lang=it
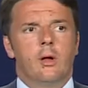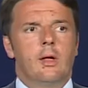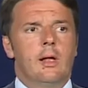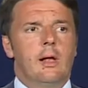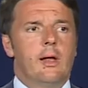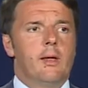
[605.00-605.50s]

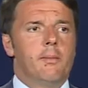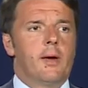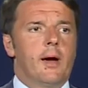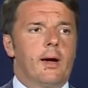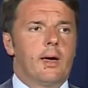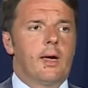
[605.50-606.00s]
in
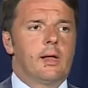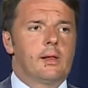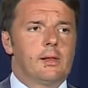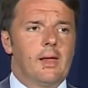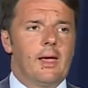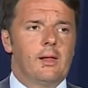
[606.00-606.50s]
Libia
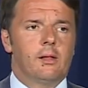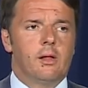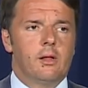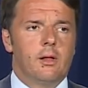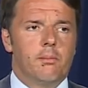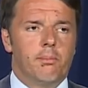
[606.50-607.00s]
che
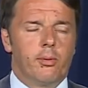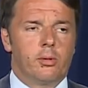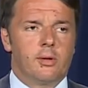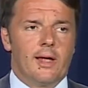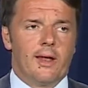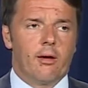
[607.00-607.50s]
tenti di
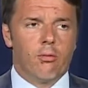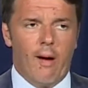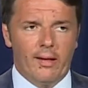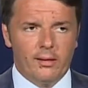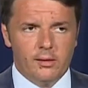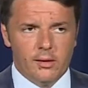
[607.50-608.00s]
portare
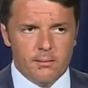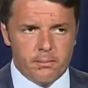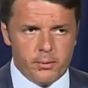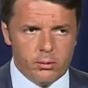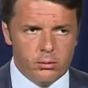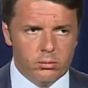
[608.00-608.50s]
quante
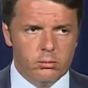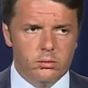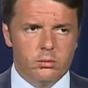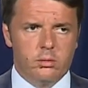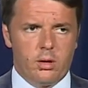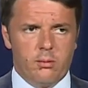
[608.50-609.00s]

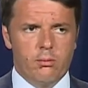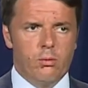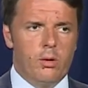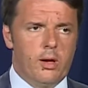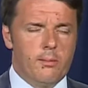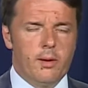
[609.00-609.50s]
più tribù
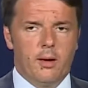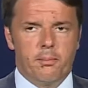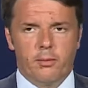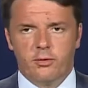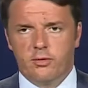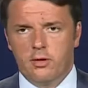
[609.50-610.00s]
libiche
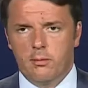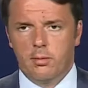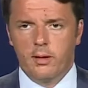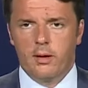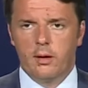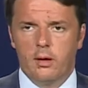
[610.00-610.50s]

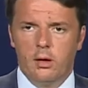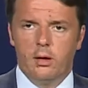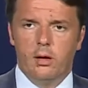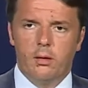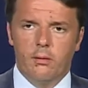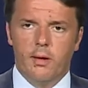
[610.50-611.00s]
possibile.
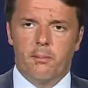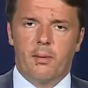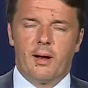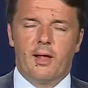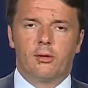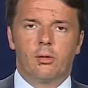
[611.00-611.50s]
Lui ha
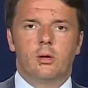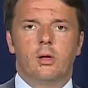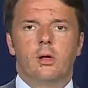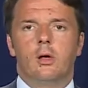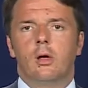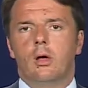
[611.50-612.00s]
parlato
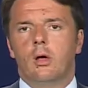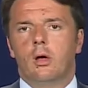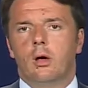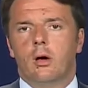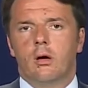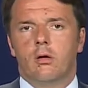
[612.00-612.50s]
di
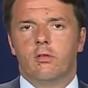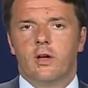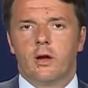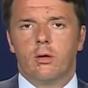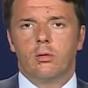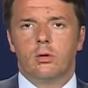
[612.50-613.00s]

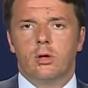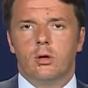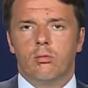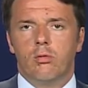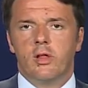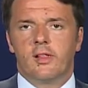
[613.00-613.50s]
governo di
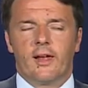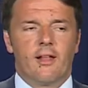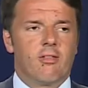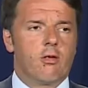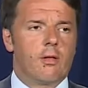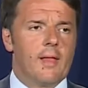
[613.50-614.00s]
unità
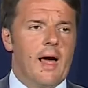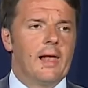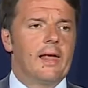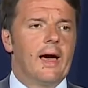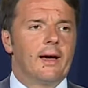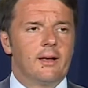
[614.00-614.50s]

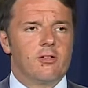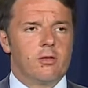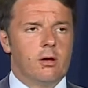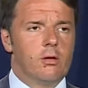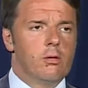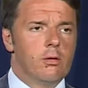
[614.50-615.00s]
nazionale, anche
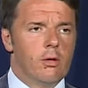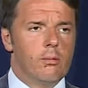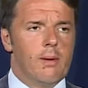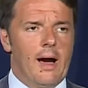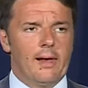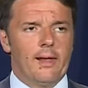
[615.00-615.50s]
se non
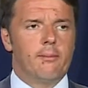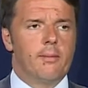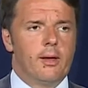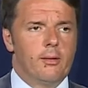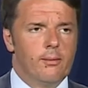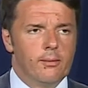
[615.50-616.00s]
globale,
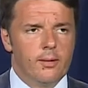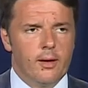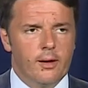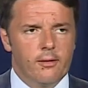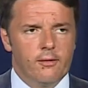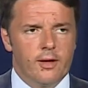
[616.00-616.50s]
almeno
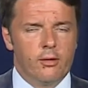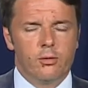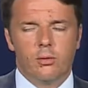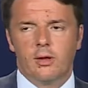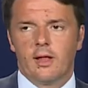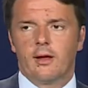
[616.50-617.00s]
un governo
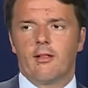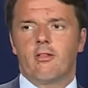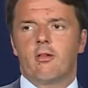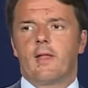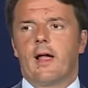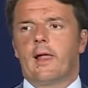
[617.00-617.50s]
di unità
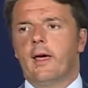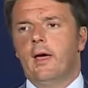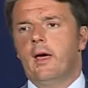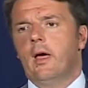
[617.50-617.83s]
nazionale